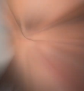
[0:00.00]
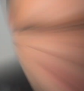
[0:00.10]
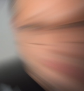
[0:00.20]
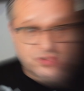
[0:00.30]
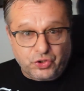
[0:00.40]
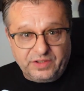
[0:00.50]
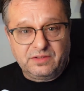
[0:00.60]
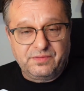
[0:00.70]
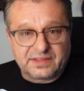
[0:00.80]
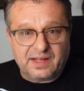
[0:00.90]
Ja, und
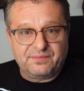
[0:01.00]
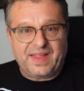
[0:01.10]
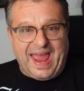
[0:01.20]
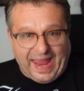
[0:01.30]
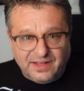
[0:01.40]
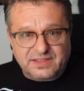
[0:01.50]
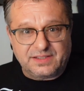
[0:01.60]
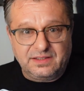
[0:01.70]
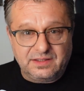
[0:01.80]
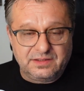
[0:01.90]
sollten wir dann
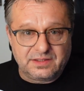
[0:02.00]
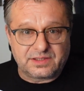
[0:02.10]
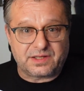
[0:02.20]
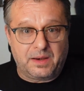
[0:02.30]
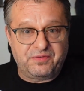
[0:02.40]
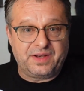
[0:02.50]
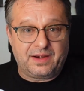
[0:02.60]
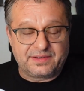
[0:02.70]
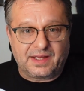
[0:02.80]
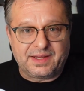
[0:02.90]
einziehen in dieses
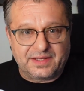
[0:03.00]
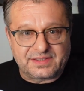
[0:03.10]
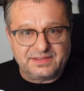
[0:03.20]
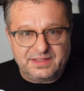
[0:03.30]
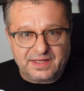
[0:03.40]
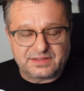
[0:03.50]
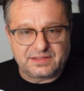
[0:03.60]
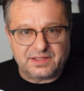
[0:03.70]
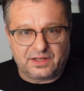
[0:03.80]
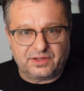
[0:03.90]
Halbfinale, dann geht's
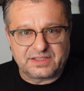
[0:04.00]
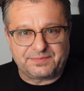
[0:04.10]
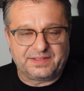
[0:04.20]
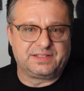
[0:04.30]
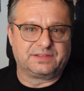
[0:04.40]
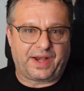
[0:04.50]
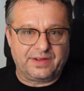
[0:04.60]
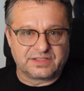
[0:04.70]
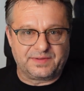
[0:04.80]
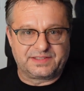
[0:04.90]
nächstes Jahr dann
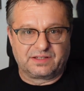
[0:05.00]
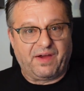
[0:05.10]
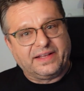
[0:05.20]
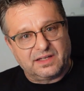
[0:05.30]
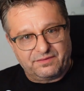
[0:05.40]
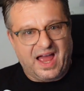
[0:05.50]
2023 weiter.